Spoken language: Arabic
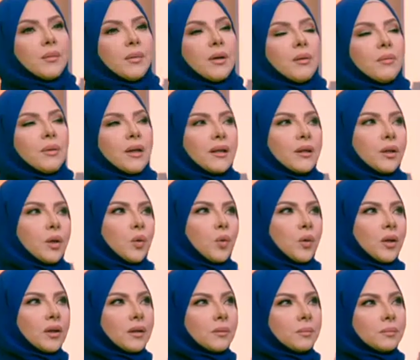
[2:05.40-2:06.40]
تمام يعني
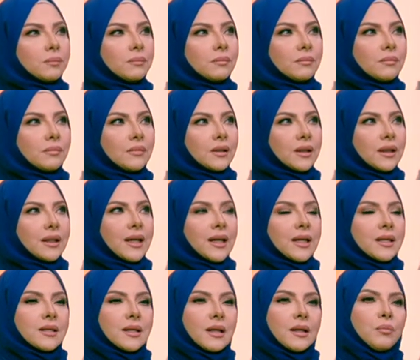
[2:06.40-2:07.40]
هو ان
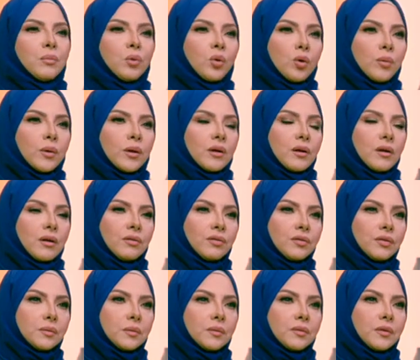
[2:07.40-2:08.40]
انا استعين بخبراء
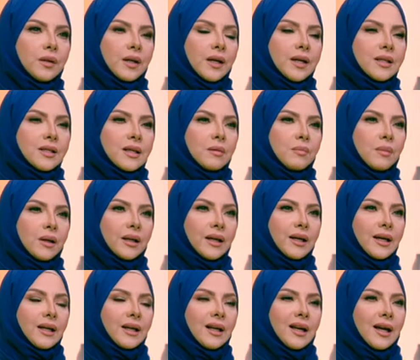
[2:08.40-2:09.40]
في, في هذا
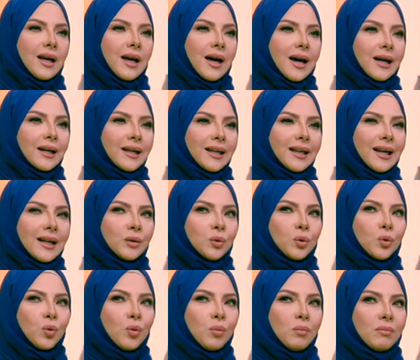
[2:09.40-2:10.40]
المجال هل كان
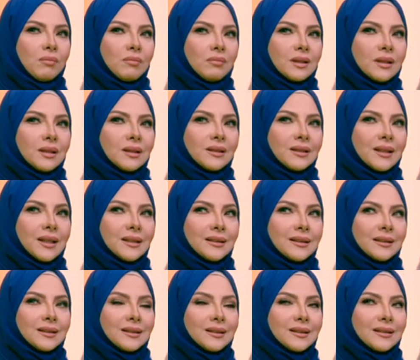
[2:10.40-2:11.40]
عندكم
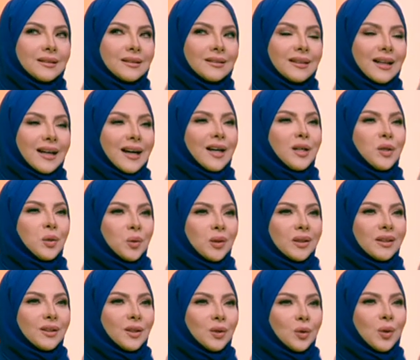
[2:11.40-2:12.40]
يعني
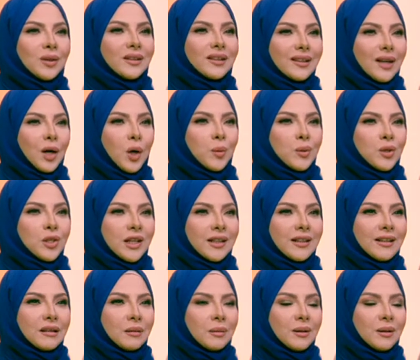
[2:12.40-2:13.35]
تخيل ان انتوا هتنجحوا بالشكل